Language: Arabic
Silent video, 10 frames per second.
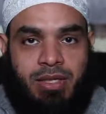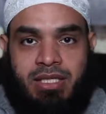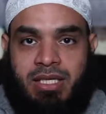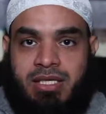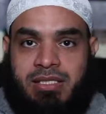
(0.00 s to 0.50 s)

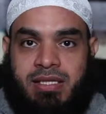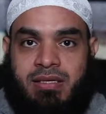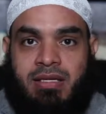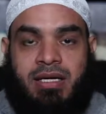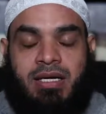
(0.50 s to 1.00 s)
عنها
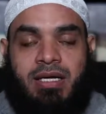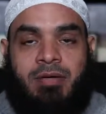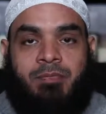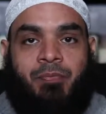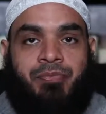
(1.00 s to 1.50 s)
الزهراء
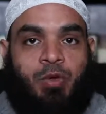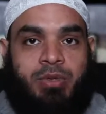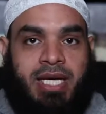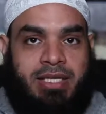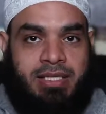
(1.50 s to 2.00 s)

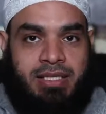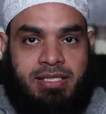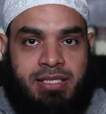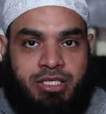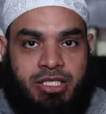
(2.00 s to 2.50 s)
وكانت
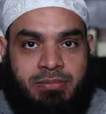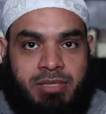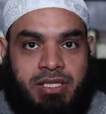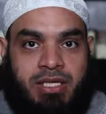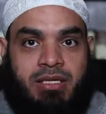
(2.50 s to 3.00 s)
لسه
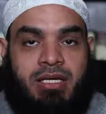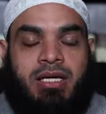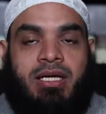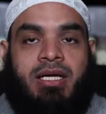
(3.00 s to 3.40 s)
شابة صغيرة